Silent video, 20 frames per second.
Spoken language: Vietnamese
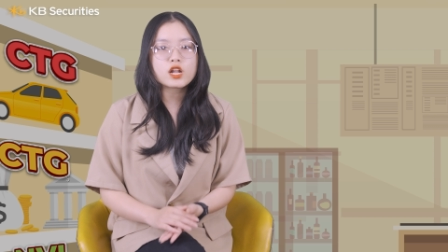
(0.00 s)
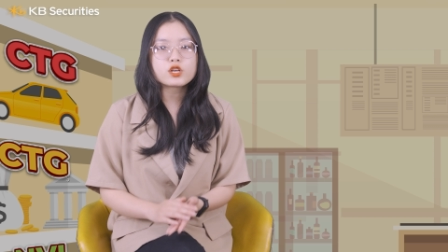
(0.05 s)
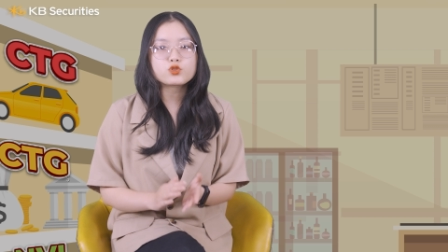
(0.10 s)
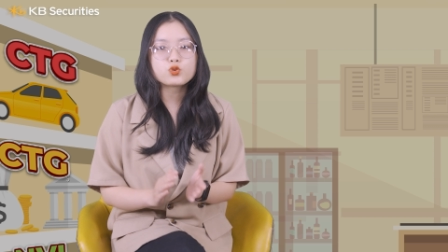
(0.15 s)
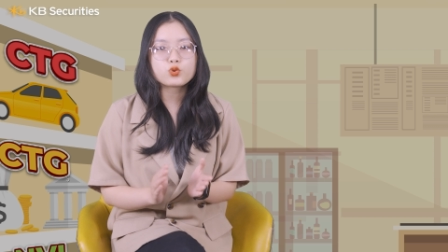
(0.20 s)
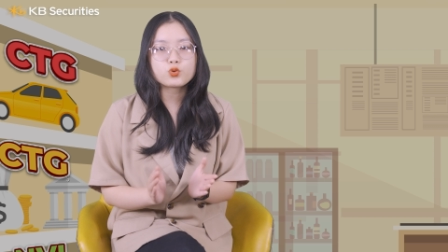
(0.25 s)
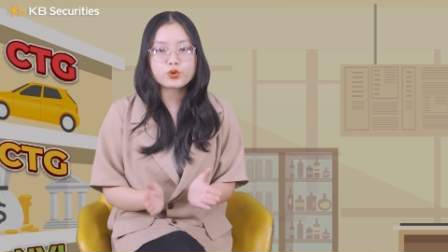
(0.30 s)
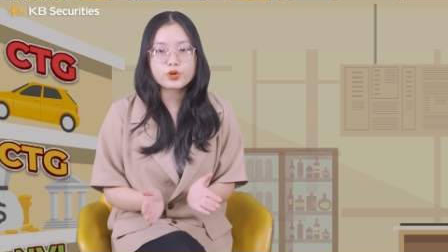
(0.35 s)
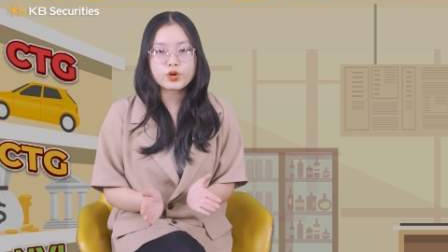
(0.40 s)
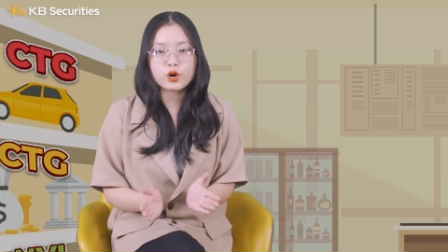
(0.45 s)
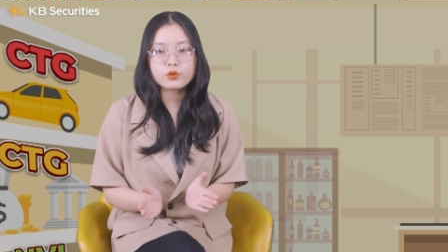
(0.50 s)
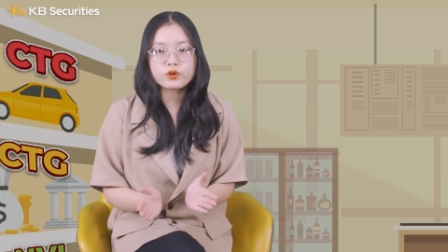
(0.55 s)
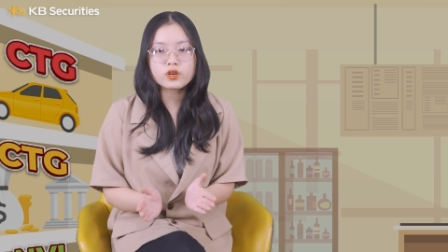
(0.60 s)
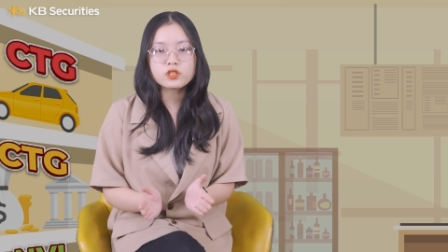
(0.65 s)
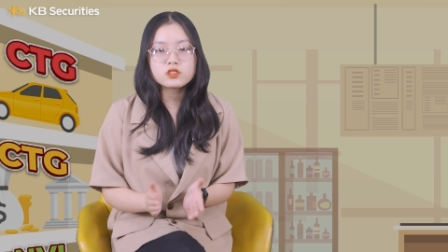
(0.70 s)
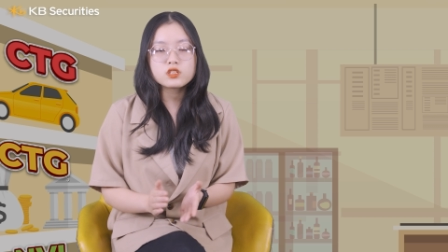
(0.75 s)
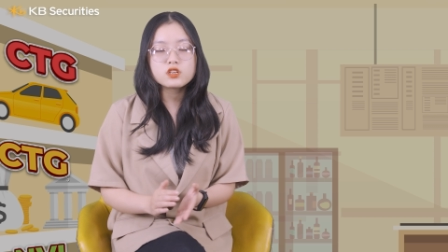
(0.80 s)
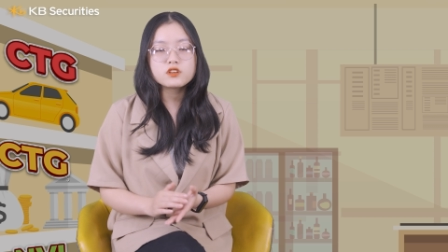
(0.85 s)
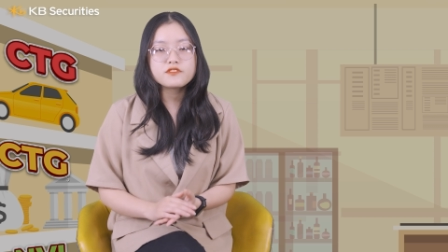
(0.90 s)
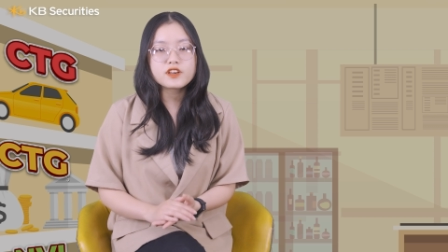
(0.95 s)
là chủ yếu đến
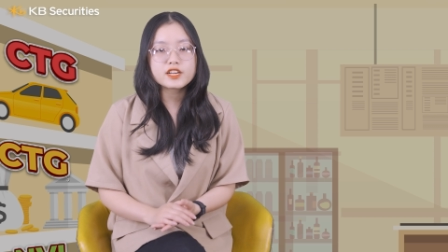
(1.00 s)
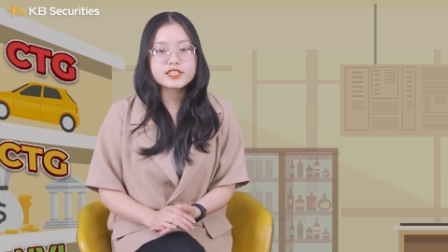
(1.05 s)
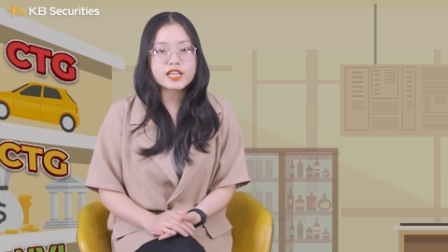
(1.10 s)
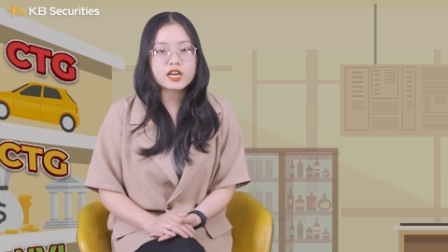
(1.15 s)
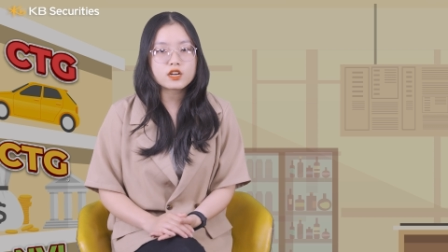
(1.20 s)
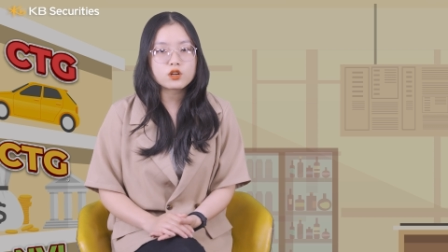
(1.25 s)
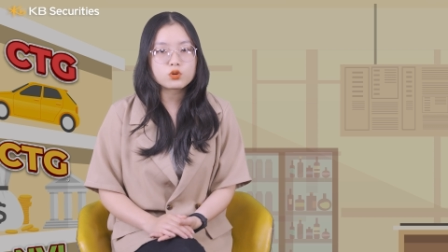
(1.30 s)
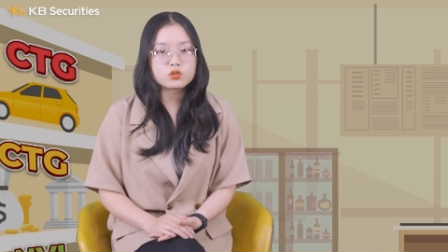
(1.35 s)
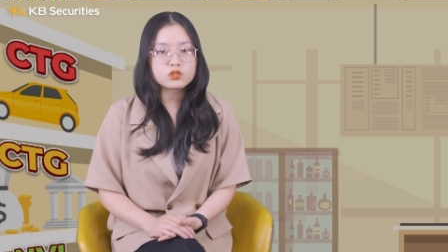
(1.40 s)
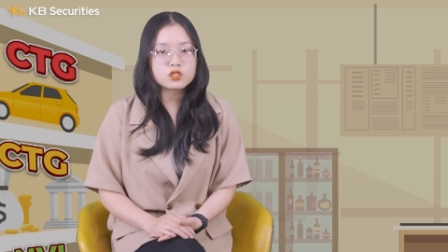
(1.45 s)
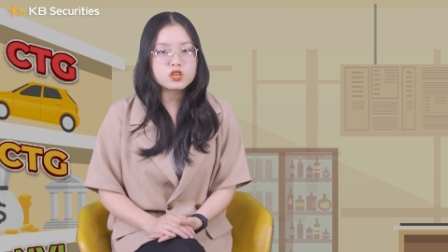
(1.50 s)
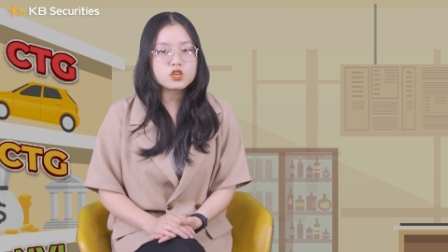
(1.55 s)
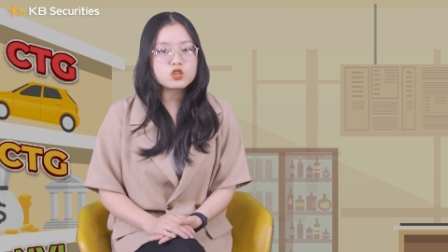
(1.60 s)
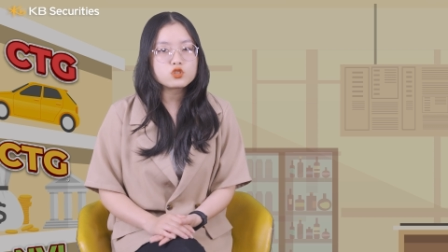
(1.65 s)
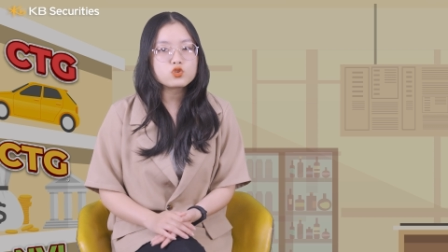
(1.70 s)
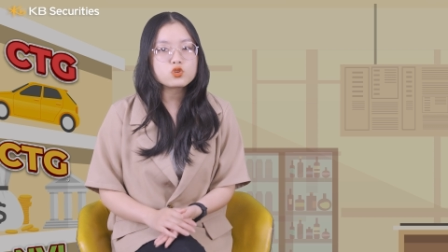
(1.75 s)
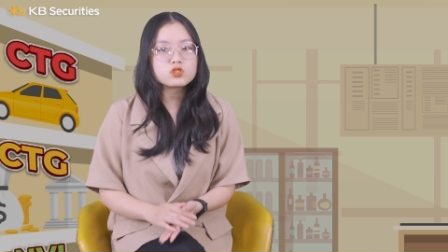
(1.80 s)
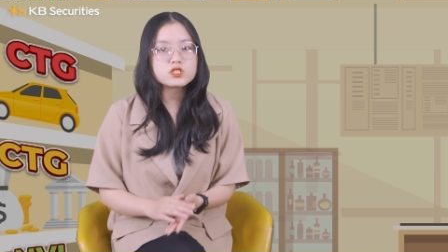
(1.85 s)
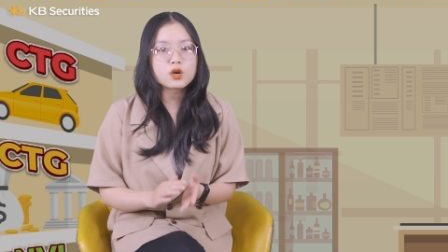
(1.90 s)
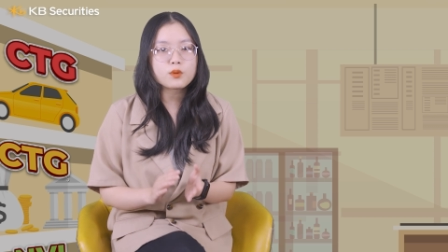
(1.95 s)
từ việc nhà đầu tư
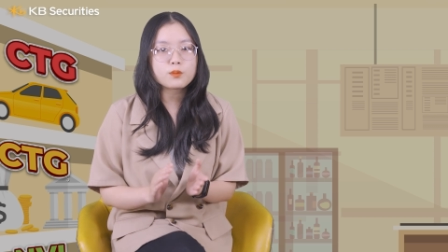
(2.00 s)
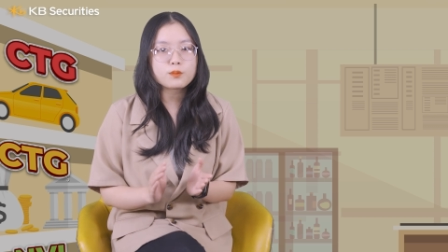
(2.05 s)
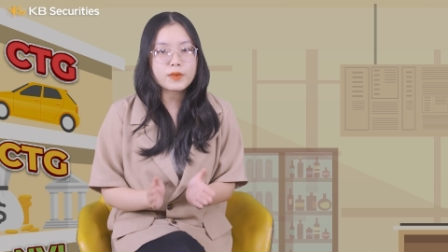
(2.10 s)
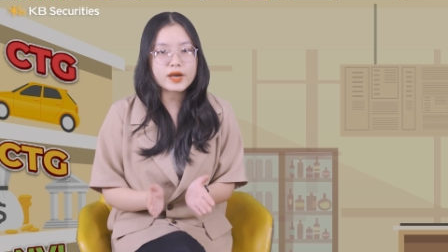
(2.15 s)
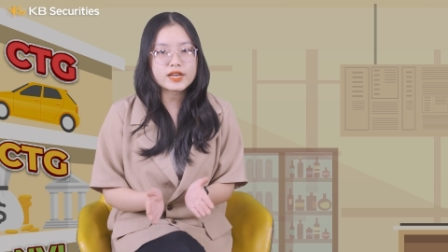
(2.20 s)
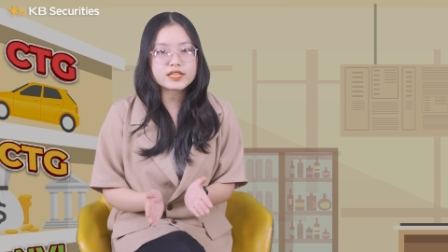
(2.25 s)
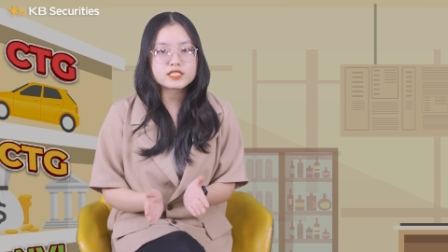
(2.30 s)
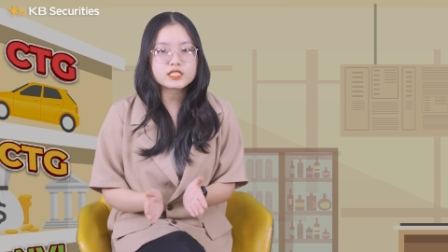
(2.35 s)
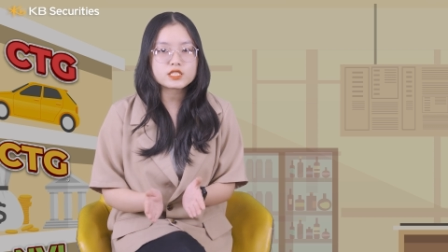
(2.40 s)
rút dòng mạnh